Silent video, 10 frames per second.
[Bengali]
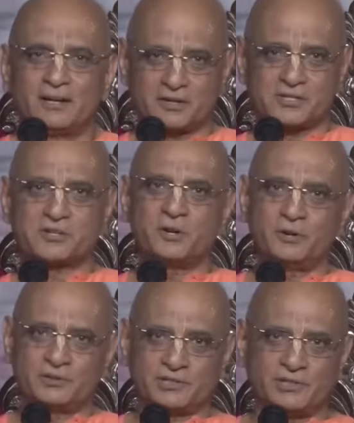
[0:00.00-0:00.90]
কৃষ্ণই
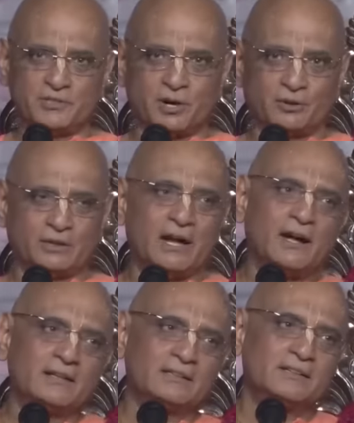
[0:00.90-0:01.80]
হচ্ছেন
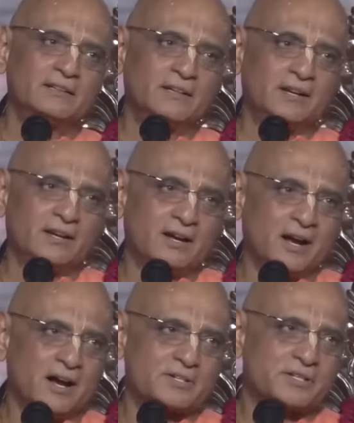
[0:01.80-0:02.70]
জগন্নাথ
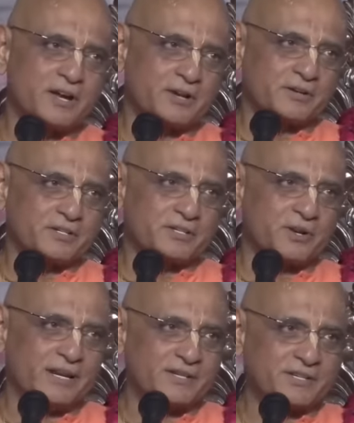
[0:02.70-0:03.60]
আর সেই
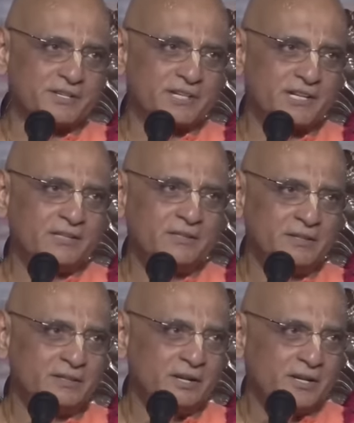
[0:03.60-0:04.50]
কৃষ্ণই এসেছেন
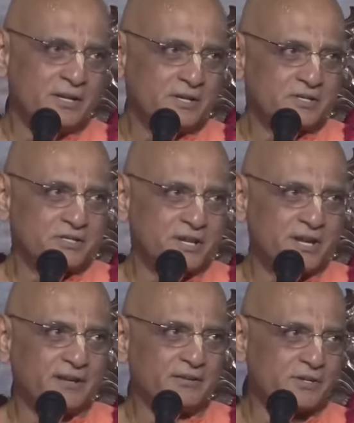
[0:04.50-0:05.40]

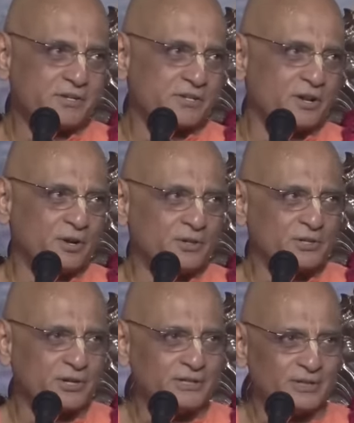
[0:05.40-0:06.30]
শ্রীকৃষ্ণ
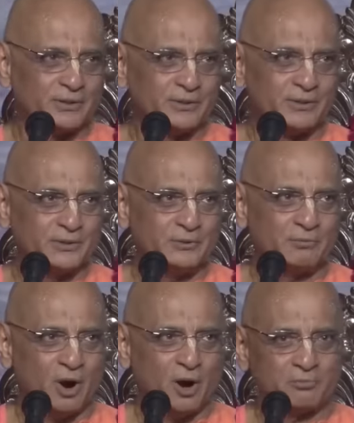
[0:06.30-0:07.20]
চৈতন্য
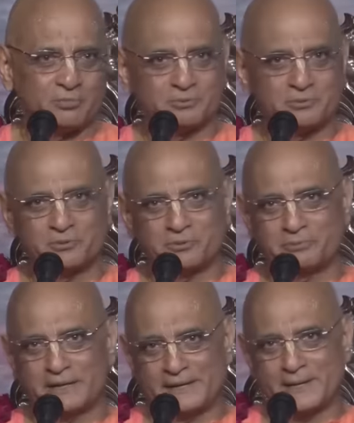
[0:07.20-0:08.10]
মহাপ্রভু
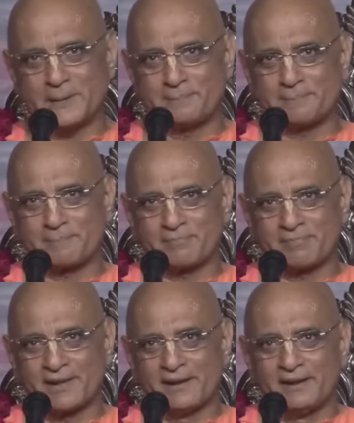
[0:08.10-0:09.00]
রূপে
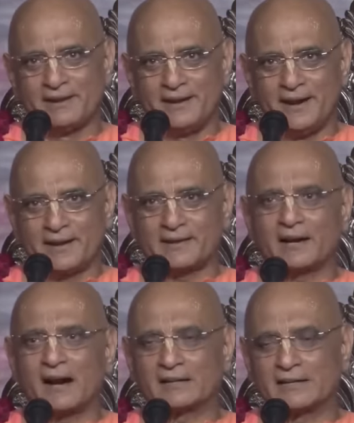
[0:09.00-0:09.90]
এটা
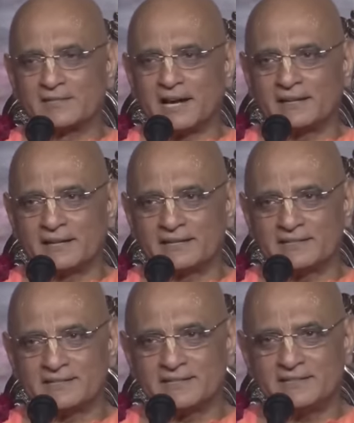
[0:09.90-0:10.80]
কার কার জানা
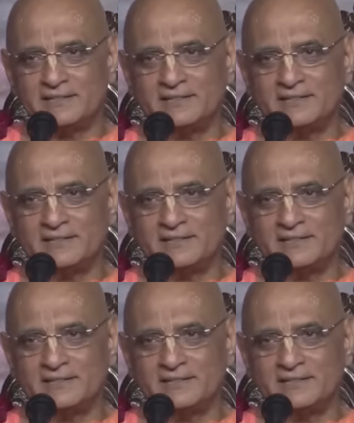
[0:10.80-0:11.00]
আছে